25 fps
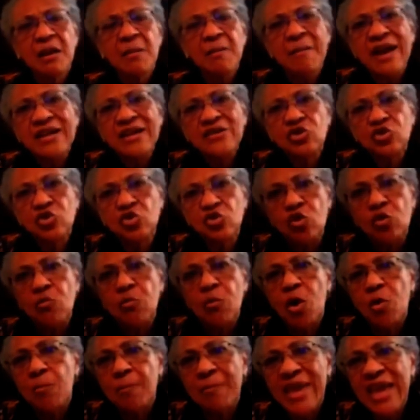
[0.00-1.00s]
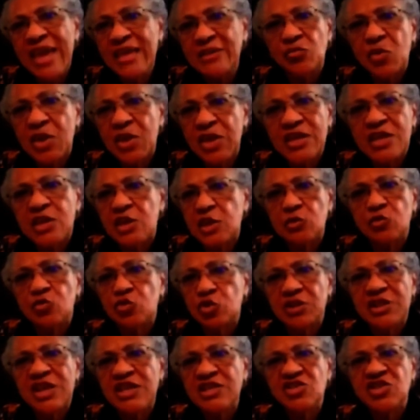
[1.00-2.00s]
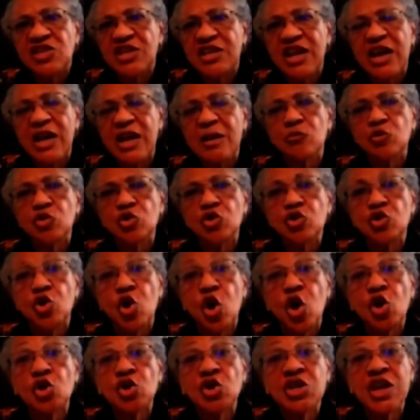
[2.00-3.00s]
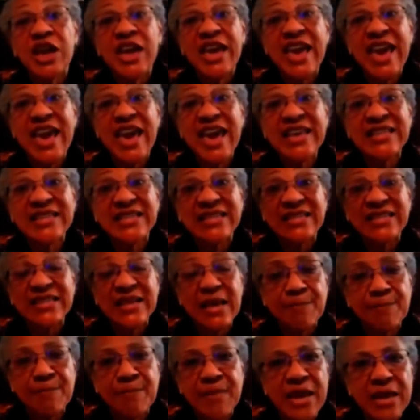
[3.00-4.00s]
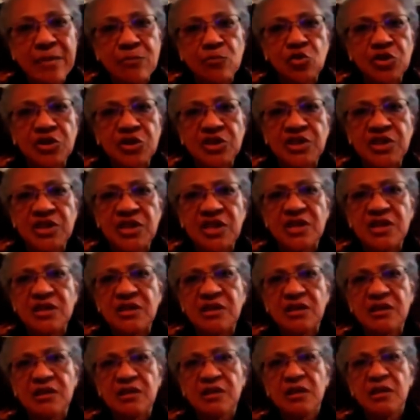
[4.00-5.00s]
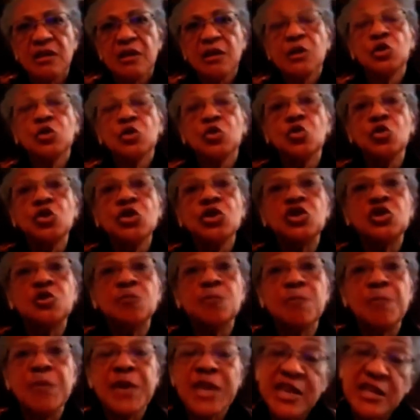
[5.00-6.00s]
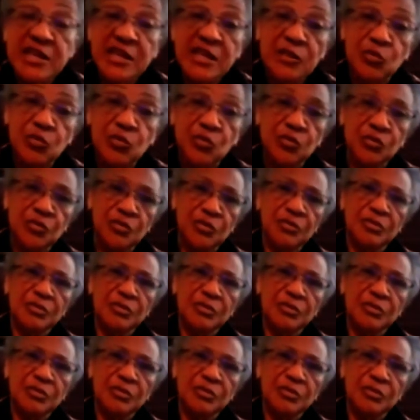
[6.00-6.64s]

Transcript: Mas no momento em que nos dedicamos, nós recebemos sim do Espírito